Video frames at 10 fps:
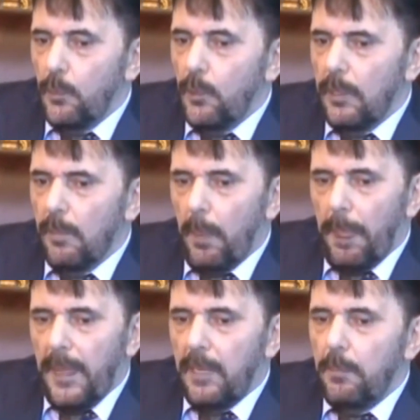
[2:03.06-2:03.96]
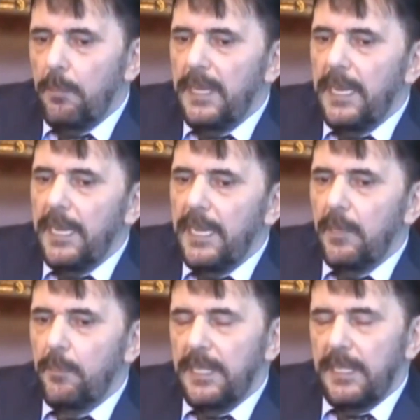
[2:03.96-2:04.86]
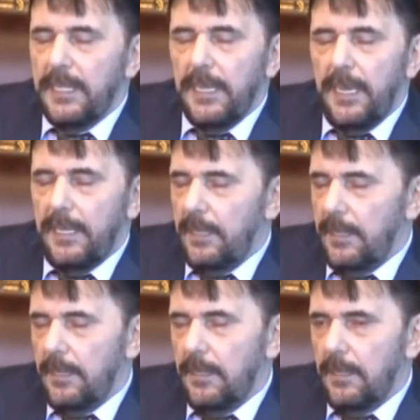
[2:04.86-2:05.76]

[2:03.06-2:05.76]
Bu milli bir silahtır.